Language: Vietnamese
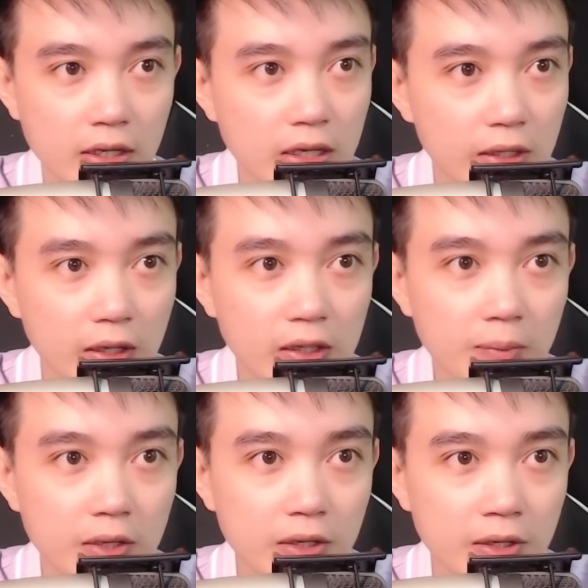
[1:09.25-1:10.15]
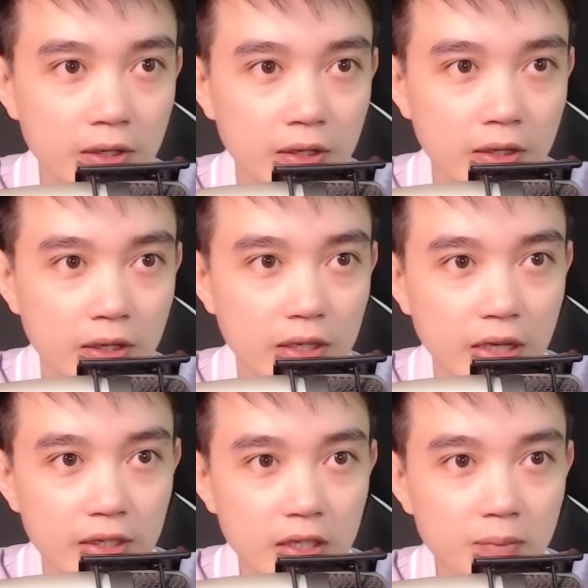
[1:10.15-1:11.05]
Khi thấy tấm gương và
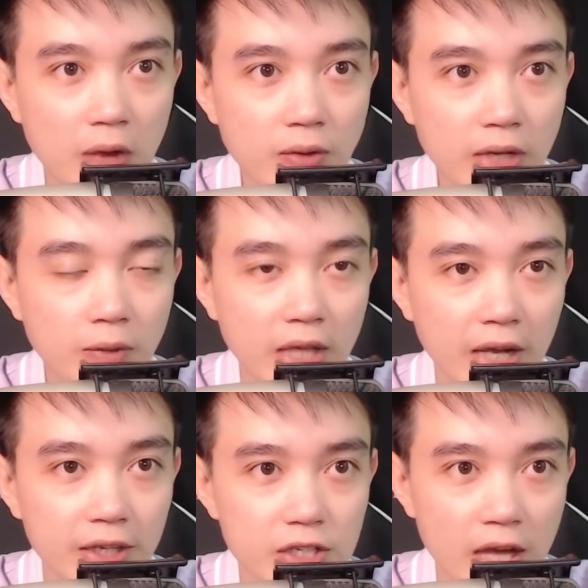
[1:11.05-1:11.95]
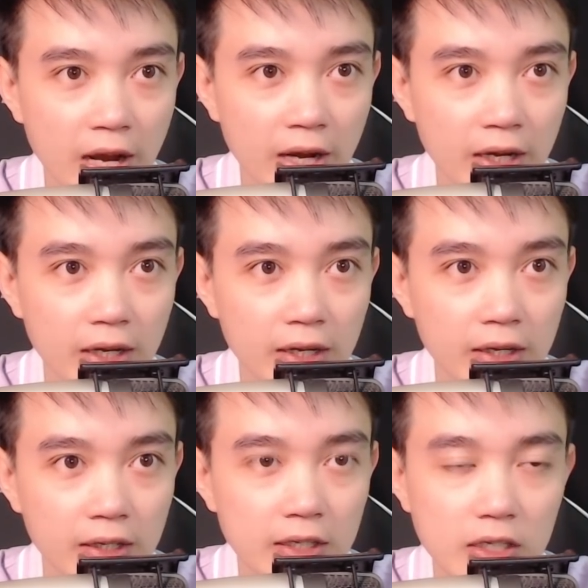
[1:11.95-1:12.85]
vết máu kéo dài dưới sàn,
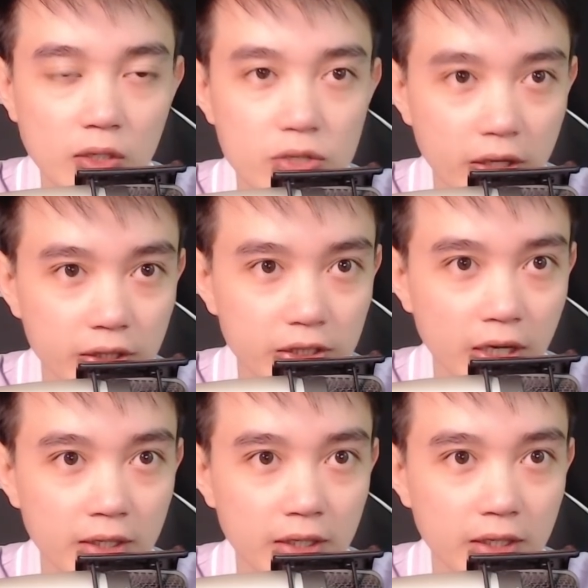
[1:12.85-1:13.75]
nó sững sờ.